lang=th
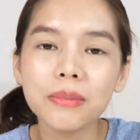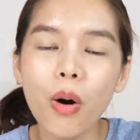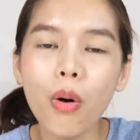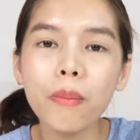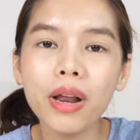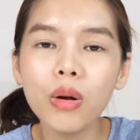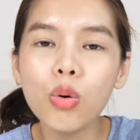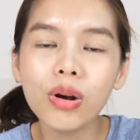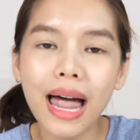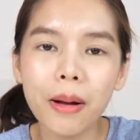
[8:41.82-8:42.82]
จะบอกว่าเป็น
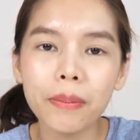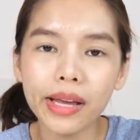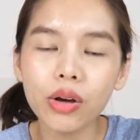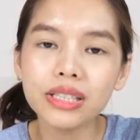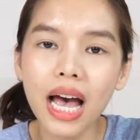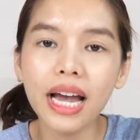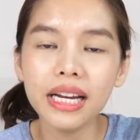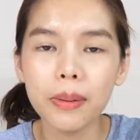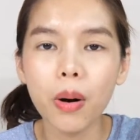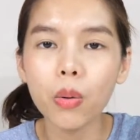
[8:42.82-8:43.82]
ลูกรักไหมก็ใช่
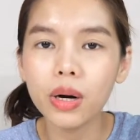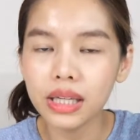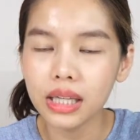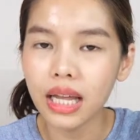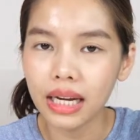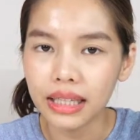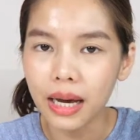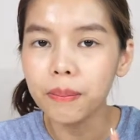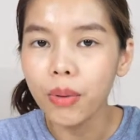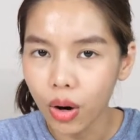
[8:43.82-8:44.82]
นะ เพราะว่ากินอันนี้
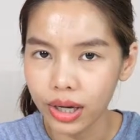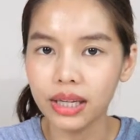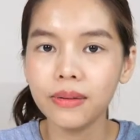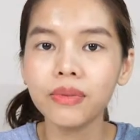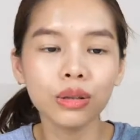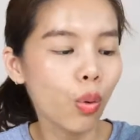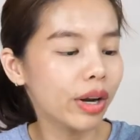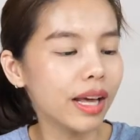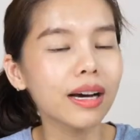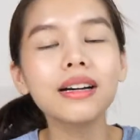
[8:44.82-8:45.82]
บ่อย ตัว
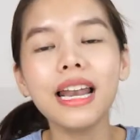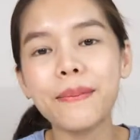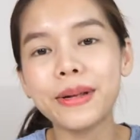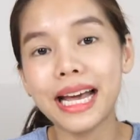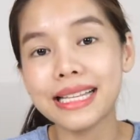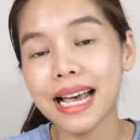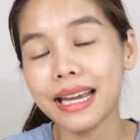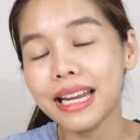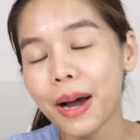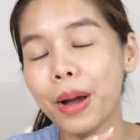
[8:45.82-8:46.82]
นี้คือแรงบันดาลใจ
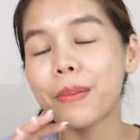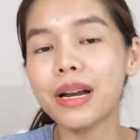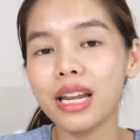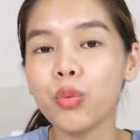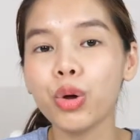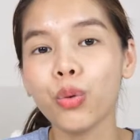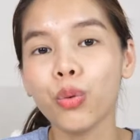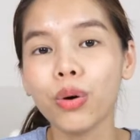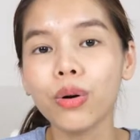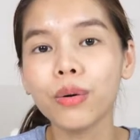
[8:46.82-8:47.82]
ที่ทำให้มารีวิว
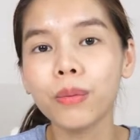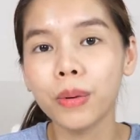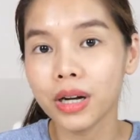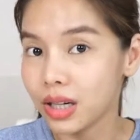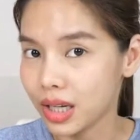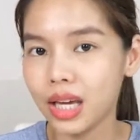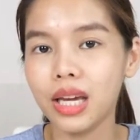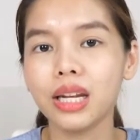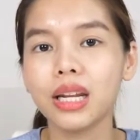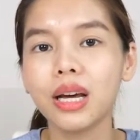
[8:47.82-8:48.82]
มะเขือเท
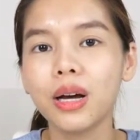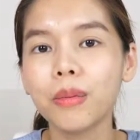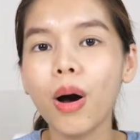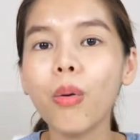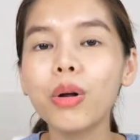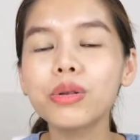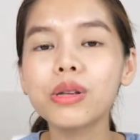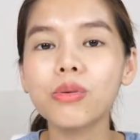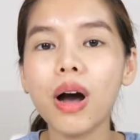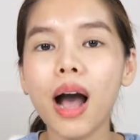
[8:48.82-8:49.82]
ศ เพราะว่ารู้
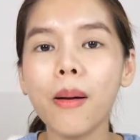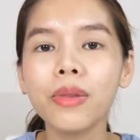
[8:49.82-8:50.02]
สึกว่า